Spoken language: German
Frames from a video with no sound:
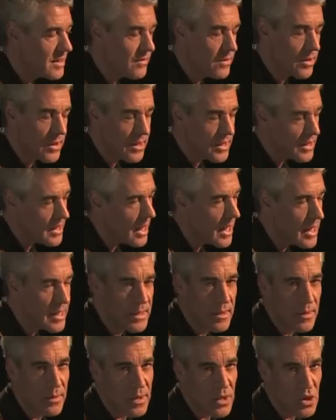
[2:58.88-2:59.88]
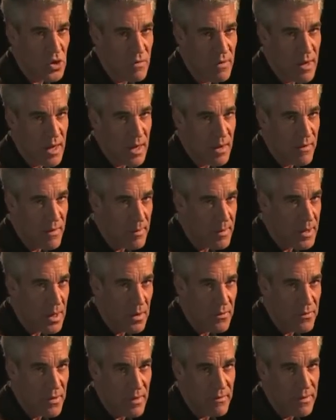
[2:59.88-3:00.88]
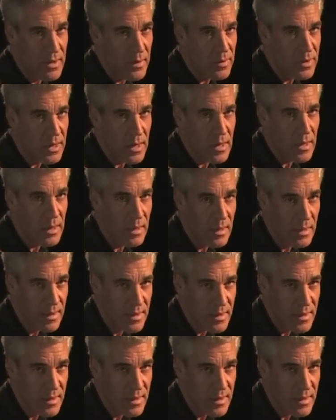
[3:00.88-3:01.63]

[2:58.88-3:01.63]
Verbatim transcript: Sie wird nicht leichter oder schwerer, wenn man auf Heavy oder